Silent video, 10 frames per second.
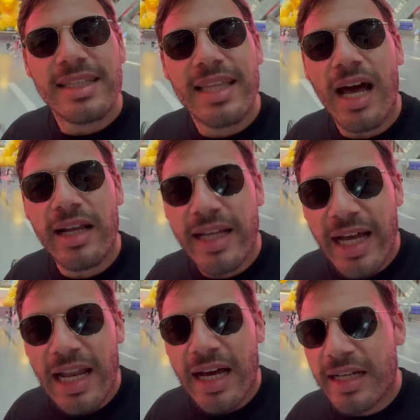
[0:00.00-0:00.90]
da
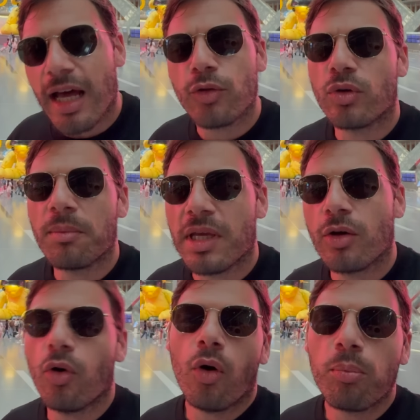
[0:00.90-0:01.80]
regalare ad un
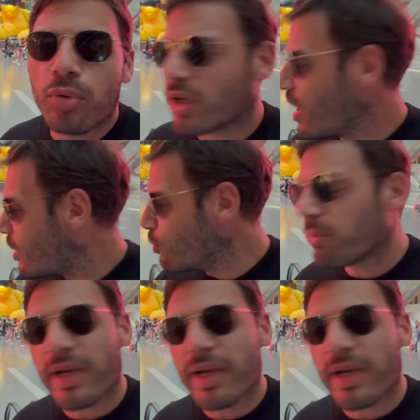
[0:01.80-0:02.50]
amico oppure ad un